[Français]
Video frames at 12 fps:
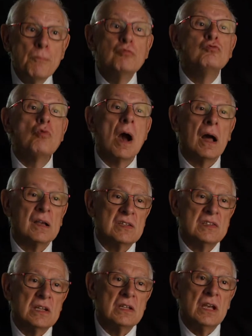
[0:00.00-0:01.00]
pouvoir
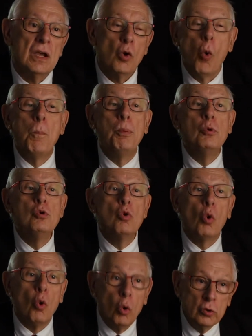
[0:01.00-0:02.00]
accéder au plus
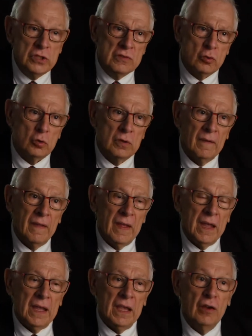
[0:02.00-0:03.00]
haut niveau.
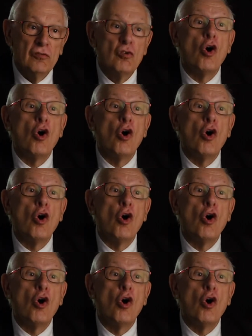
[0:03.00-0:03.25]
Il faut